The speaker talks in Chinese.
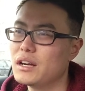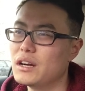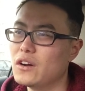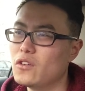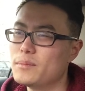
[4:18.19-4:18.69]

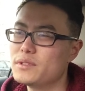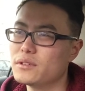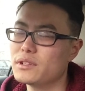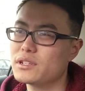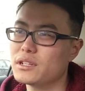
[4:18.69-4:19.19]
然后我们
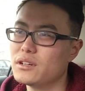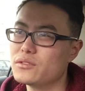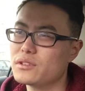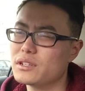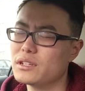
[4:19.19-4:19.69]
走的时
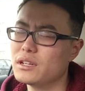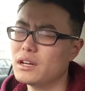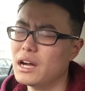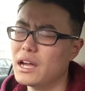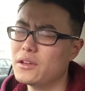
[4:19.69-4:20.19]
候就
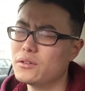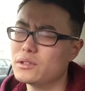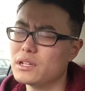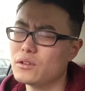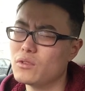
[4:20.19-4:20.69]
是还
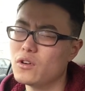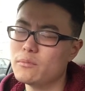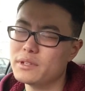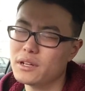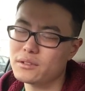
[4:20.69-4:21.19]
有人管
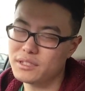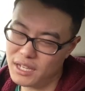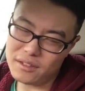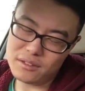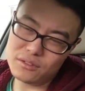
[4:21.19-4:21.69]
我们要
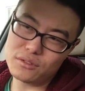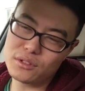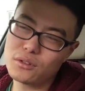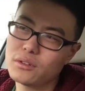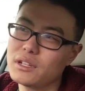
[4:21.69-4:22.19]
钱，就
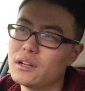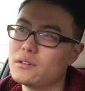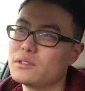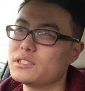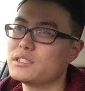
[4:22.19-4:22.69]
是又回到
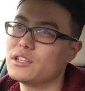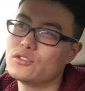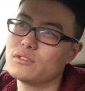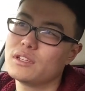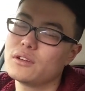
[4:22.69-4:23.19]
了我之前
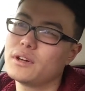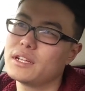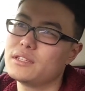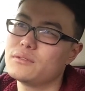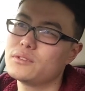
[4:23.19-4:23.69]
说的那个
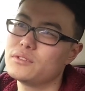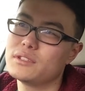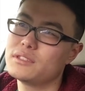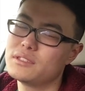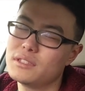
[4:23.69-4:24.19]
话题。我觉
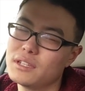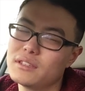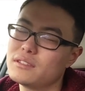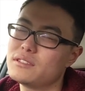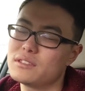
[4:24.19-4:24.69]
得今
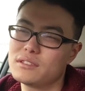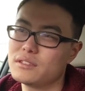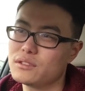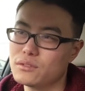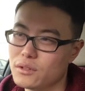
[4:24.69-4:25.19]
年真
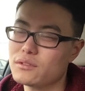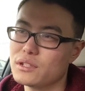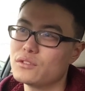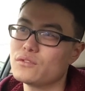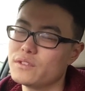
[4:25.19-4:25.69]
的所有
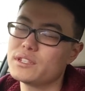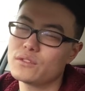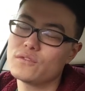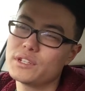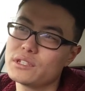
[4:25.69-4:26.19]
人都非
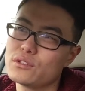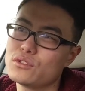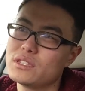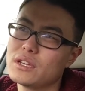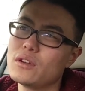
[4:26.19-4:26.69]
常非常的
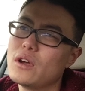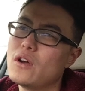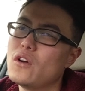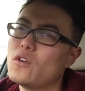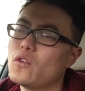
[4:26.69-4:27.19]
缺钱，
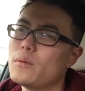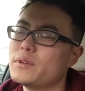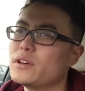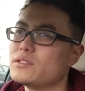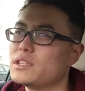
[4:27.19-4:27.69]
管我
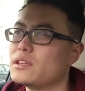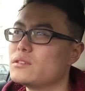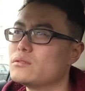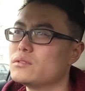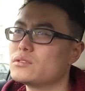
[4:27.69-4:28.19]
们要钱。
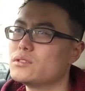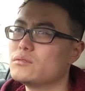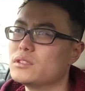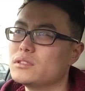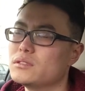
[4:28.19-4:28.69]
我说
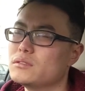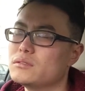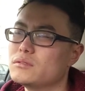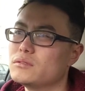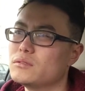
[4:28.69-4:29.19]
我
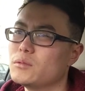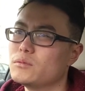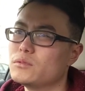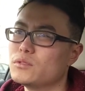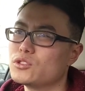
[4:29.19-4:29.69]

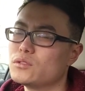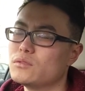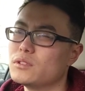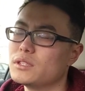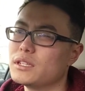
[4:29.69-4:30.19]
我我说
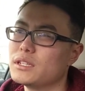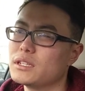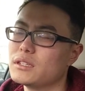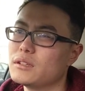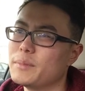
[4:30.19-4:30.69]
我那
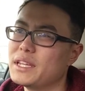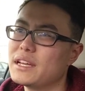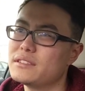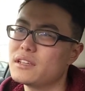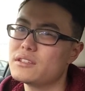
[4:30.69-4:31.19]
个没
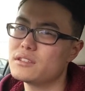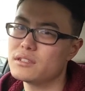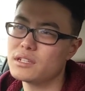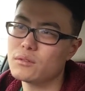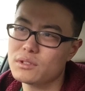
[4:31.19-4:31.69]
带钱，事
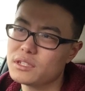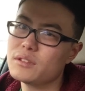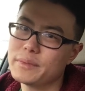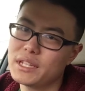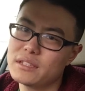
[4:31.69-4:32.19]
实上我真
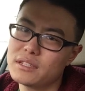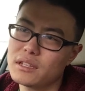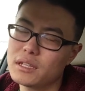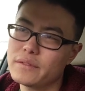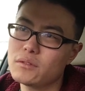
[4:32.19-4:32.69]
的没带
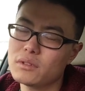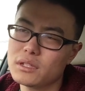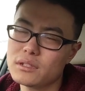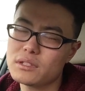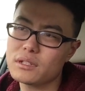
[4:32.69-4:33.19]
钱，因为我
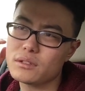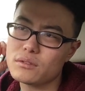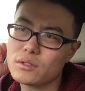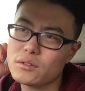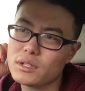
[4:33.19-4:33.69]
的这个
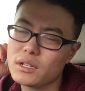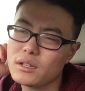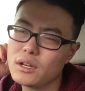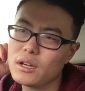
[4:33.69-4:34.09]
所有的